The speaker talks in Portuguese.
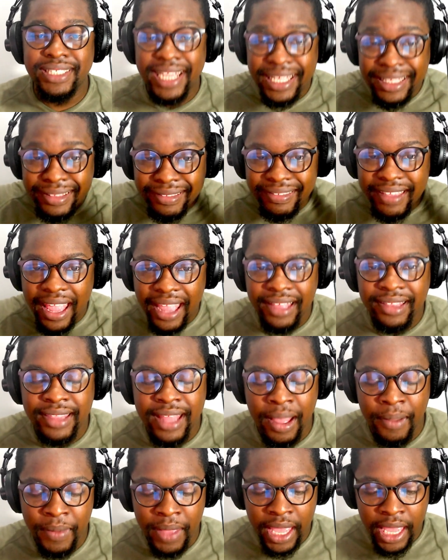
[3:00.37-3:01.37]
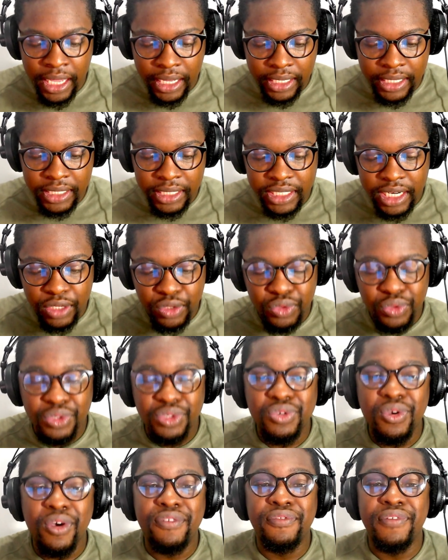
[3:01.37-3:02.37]
entenda que Jesus
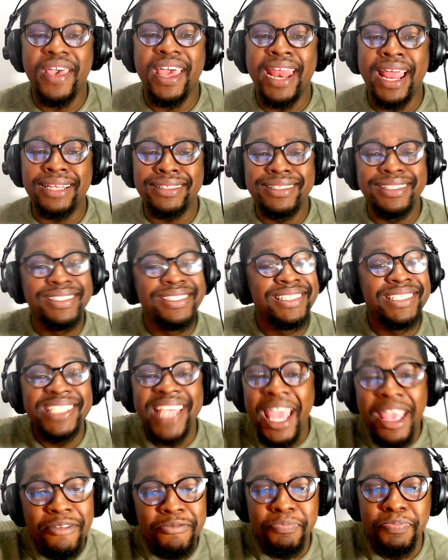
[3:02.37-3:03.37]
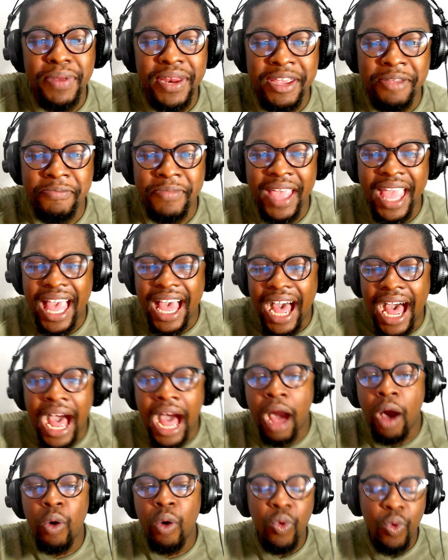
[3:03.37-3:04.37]
oferece sempre
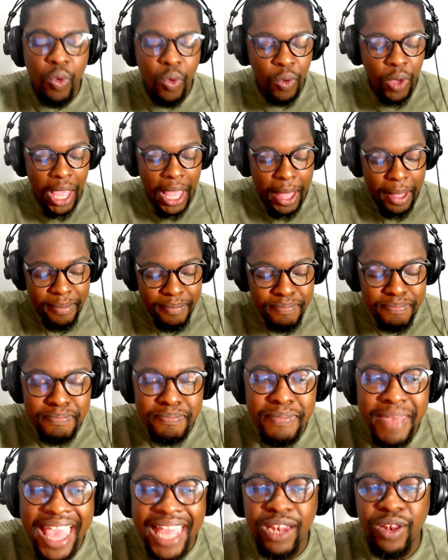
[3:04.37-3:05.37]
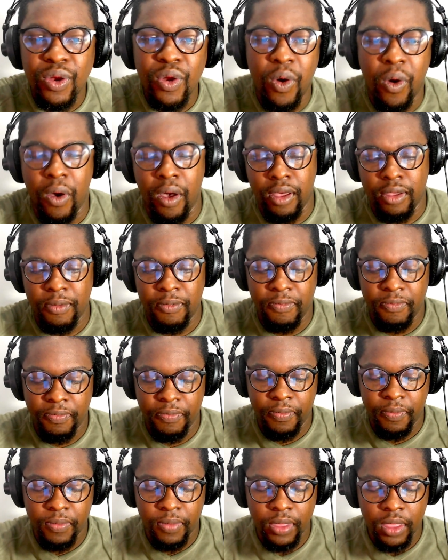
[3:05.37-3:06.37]
algo melhor.
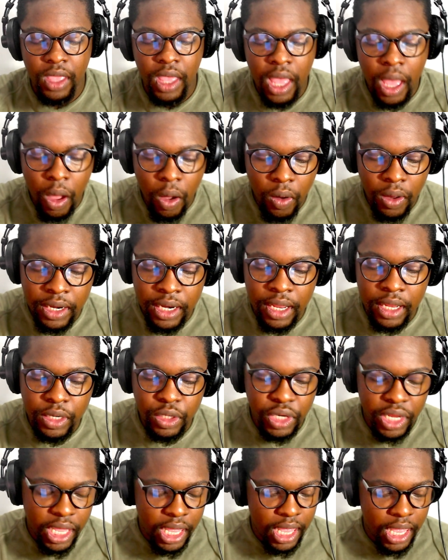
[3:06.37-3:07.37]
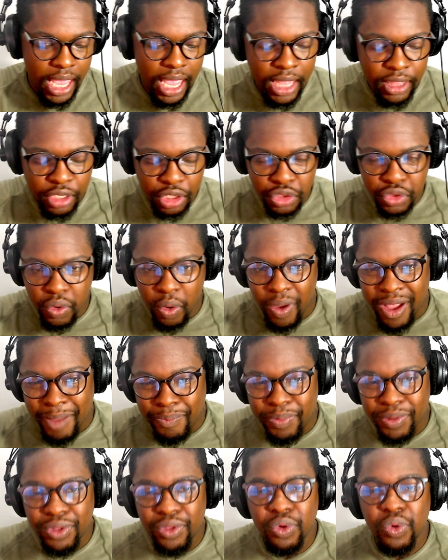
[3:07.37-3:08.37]
Olha, entre João
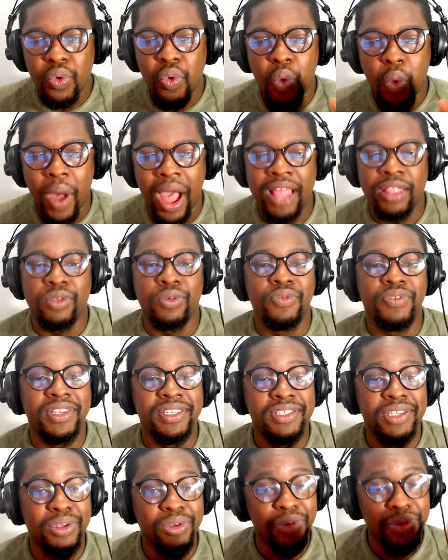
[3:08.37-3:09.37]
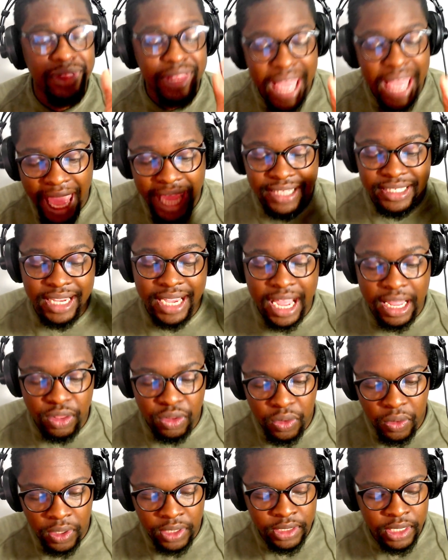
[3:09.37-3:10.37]
capítulo 4, versículo 10 e
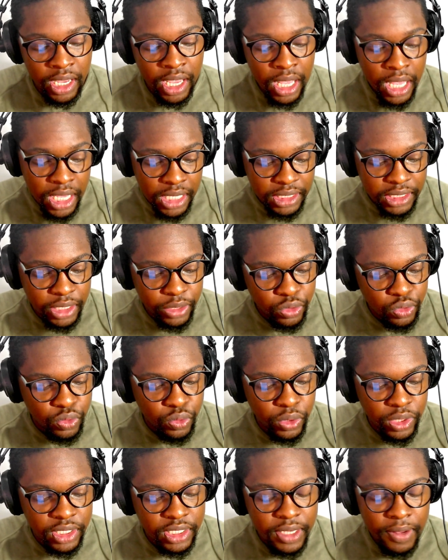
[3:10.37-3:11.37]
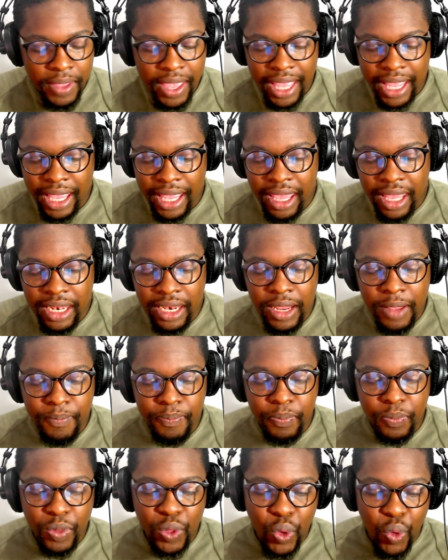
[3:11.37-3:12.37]
14, Jesus ele
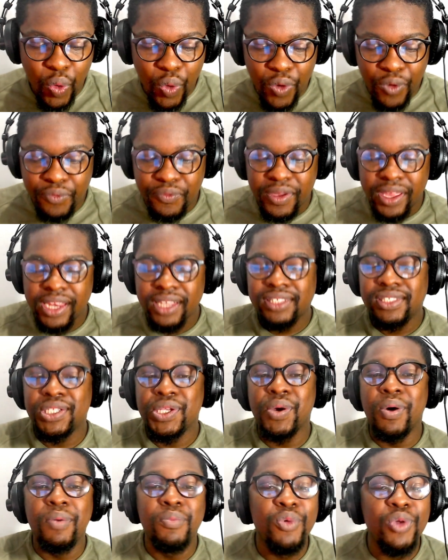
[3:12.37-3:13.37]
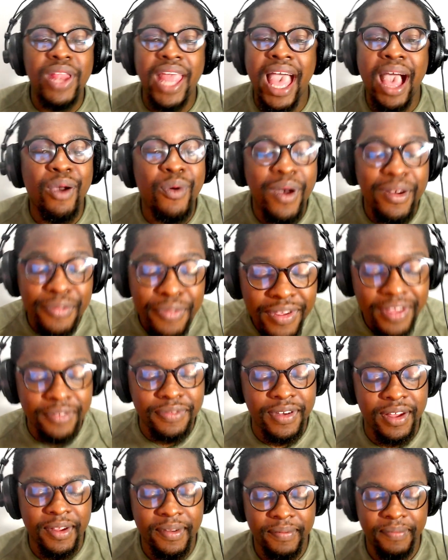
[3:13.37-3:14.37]
ofereceu à mulher água
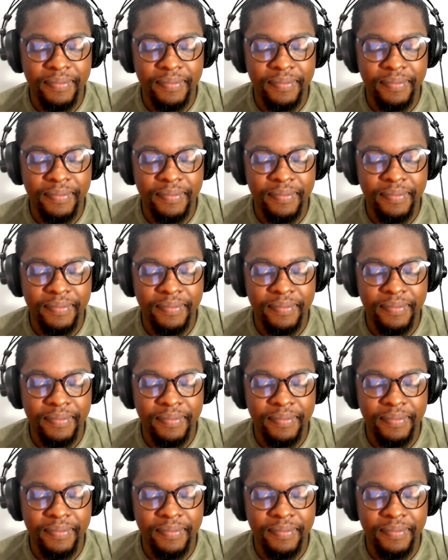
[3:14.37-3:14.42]
viva.